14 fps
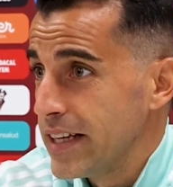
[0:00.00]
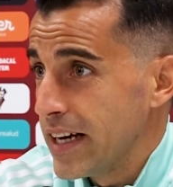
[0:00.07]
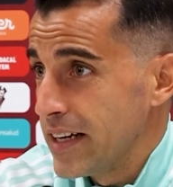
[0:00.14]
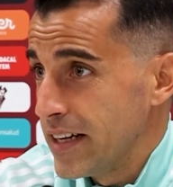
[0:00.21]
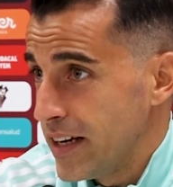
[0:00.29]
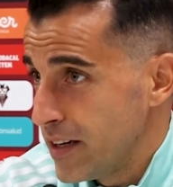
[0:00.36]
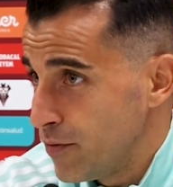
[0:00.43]

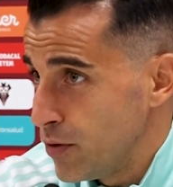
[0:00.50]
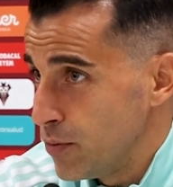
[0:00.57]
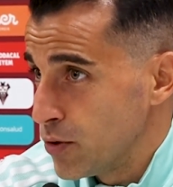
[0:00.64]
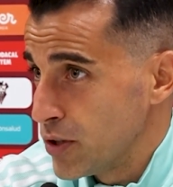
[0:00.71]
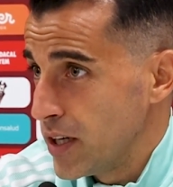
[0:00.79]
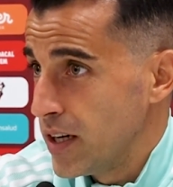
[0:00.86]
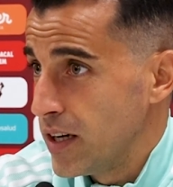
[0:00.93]
ganar.
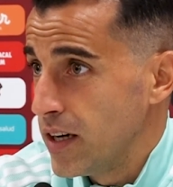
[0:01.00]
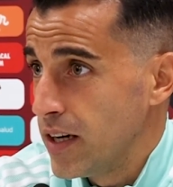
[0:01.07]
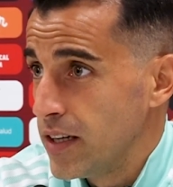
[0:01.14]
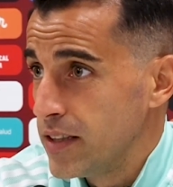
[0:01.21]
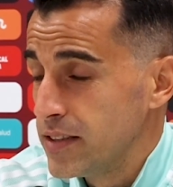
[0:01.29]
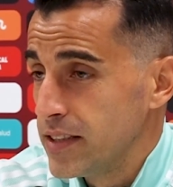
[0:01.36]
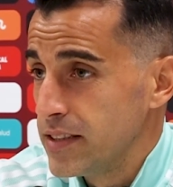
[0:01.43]
Fuimos
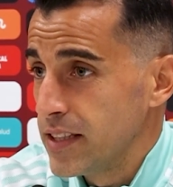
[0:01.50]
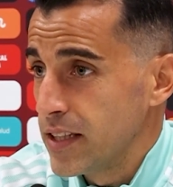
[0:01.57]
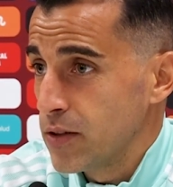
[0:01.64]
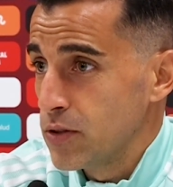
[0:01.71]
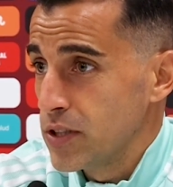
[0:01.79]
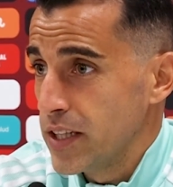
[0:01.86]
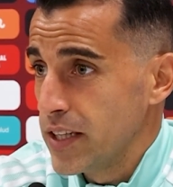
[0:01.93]
a, intentar
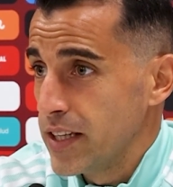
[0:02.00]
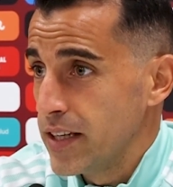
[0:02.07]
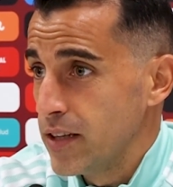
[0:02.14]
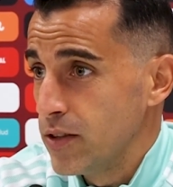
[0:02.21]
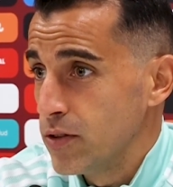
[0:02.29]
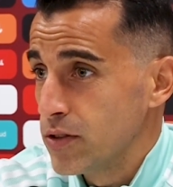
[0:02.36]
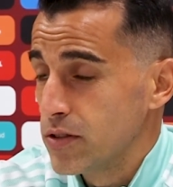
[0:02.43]
conseguir
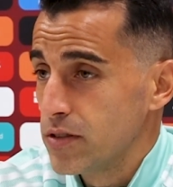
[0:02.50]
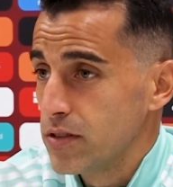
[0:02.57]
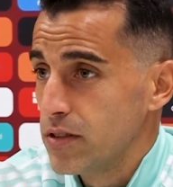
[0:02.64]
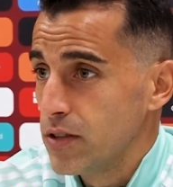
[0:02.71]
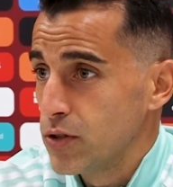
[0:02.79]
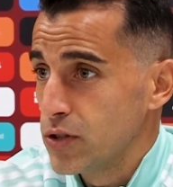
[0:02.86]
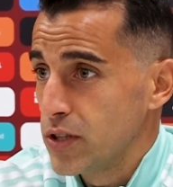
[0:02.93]
ahí
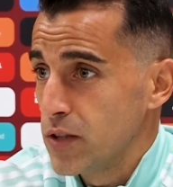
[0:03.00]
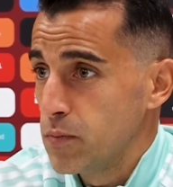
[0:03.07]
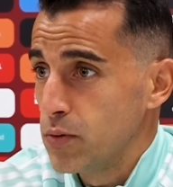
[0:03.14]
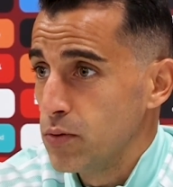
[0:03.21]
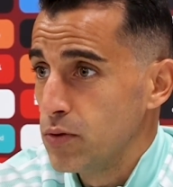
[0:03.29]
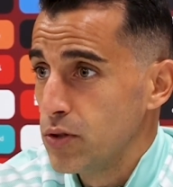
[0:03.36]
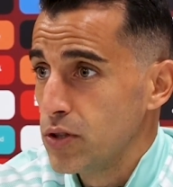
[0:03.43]
los, tres
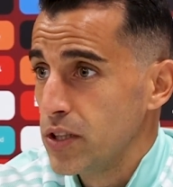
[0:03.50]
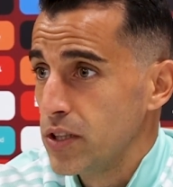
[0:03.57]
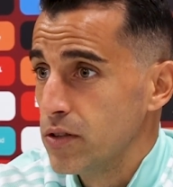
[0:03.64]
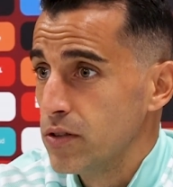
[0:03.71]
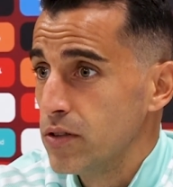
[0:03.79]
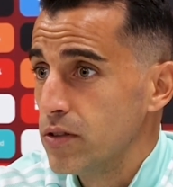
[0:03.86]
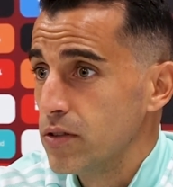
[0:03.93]
puntos y
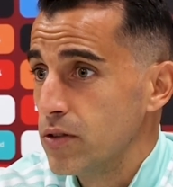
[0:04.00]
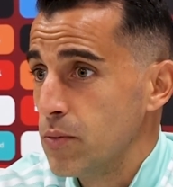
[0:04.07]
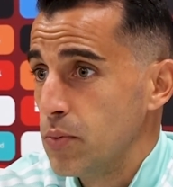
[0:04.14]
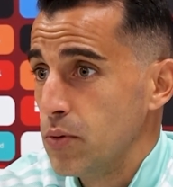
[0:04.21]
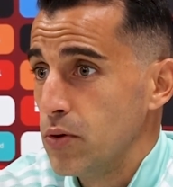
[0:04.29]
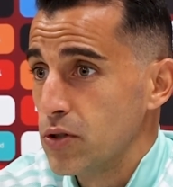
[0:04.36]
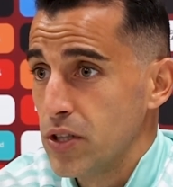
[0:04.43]
no,
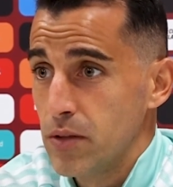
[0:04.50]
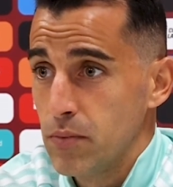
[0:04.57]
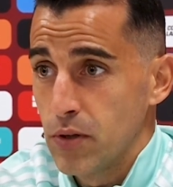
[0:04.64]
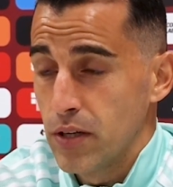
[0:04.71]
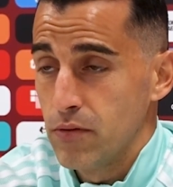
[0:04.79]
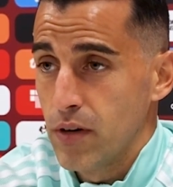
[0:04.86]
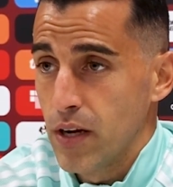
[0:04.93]
pudo ser
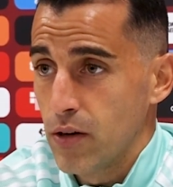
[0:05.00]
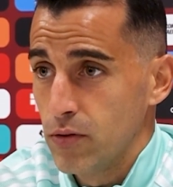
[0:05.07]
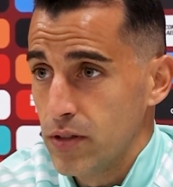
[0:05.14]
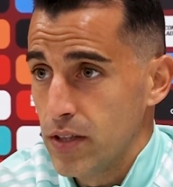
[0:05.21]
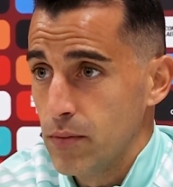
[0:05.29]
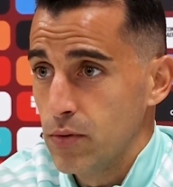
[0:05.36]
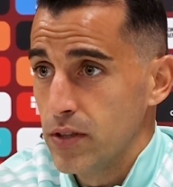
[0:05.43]
porque en una
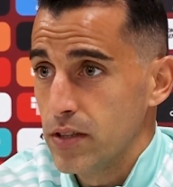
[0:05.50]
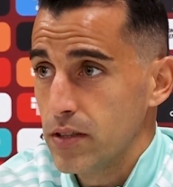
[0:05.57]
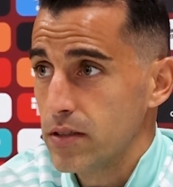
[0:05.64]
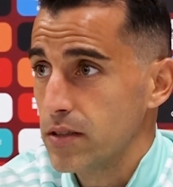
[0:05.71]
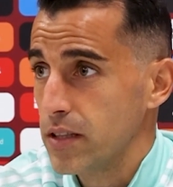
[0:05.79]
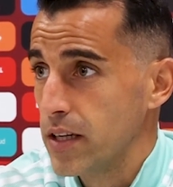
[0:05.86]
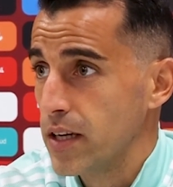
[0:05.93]
contra
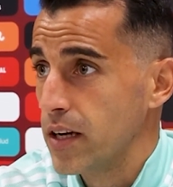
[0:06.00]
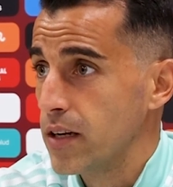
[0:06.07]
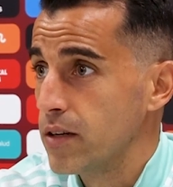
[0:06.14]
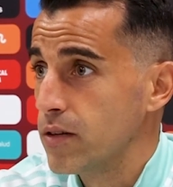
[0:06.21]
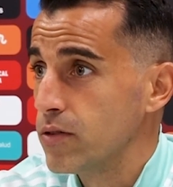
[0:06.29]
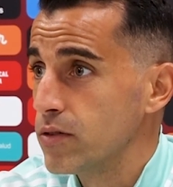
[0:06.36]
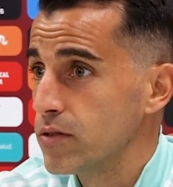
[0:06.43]
pues eh,
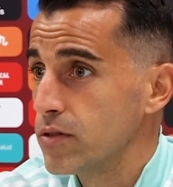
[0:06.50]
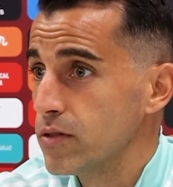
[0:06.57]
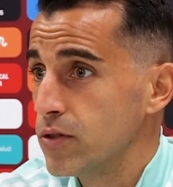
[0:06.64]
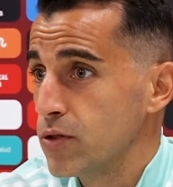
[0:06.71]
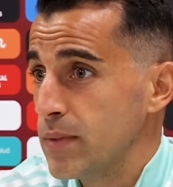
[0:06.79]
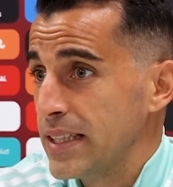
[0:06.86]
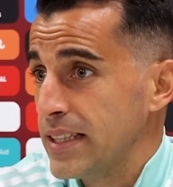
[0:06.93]
nos,
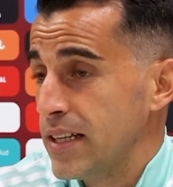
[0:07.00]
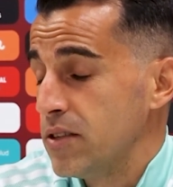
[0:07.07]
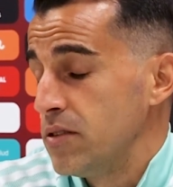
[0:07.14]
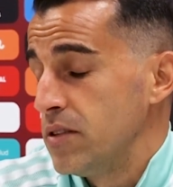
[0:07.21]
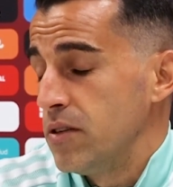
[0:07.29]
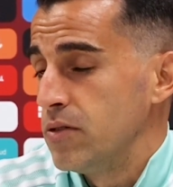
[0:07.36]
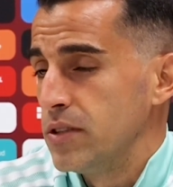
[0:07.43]

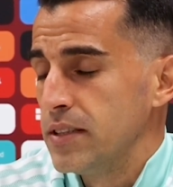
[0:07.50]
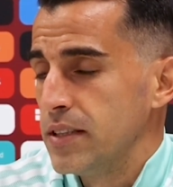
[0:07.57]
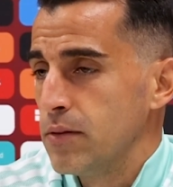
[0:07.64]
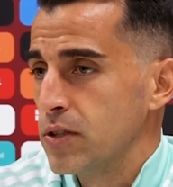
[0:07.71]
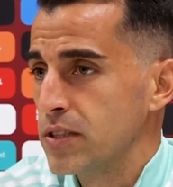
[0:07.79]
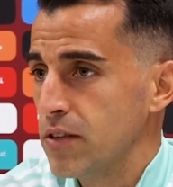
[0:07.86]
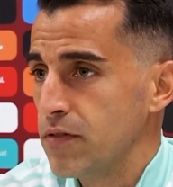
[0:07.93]
mataron y lo
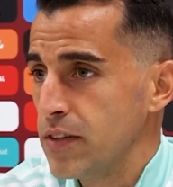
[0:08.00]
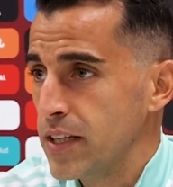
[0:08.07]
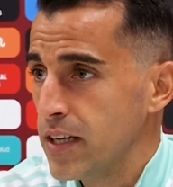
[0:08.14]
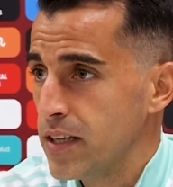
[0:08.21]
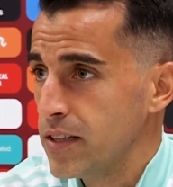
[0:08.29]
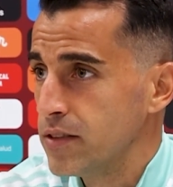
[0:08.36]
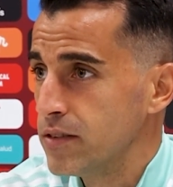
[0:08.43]
intentamos hasta el
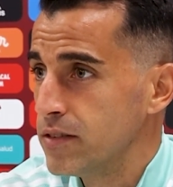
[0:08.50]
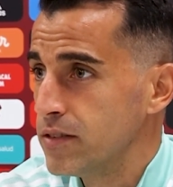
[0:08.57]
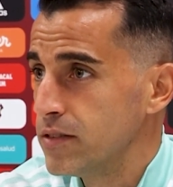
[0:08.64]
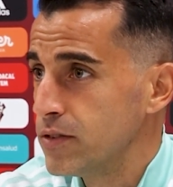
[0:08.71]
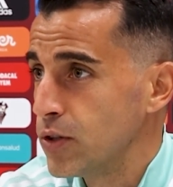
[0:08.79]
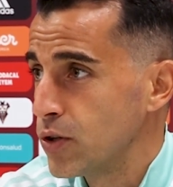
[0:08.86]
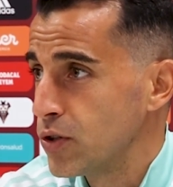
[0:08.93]
final y
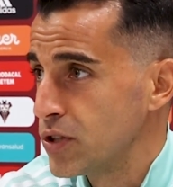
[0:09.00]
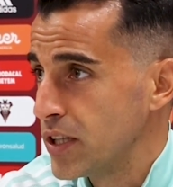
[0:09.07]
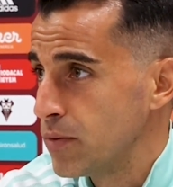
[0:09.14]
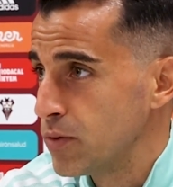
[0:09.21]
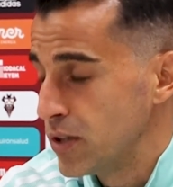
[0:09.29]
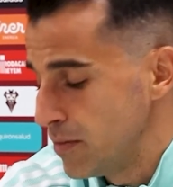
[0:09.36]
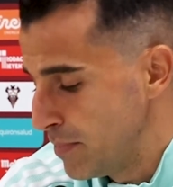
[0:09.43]
no,
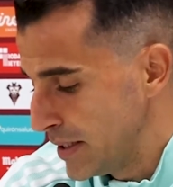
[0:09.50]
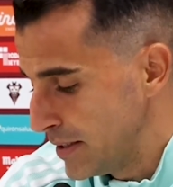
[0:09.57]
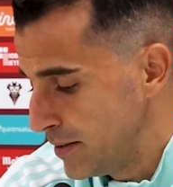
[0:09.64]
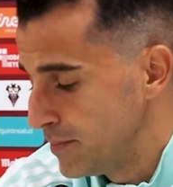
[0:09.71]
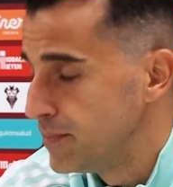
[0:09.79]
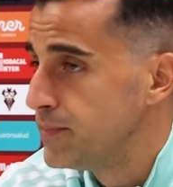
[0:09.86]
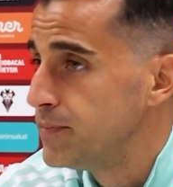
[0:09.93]
conseguimos el empate.